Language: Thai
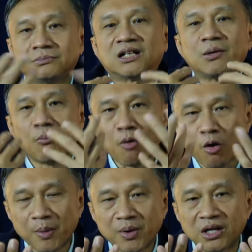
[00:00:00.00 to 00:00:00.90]
อย่างที่ผมบอก
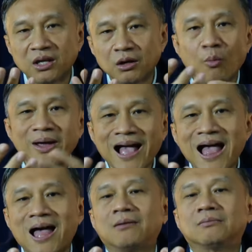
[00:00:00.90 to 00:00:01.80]
ไปเมื่อกี้โอเมก้า
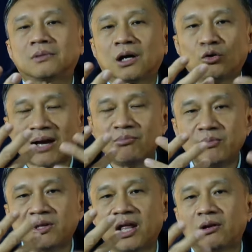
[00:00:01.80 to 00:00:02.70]
เขาทำลิ
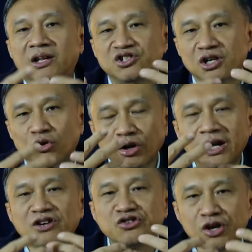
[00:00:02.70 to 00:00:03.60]
มิเต็ดเอดิชันค่อน
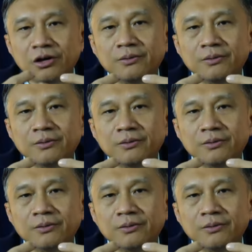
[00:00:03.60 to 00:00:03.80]
ข้างเยอะ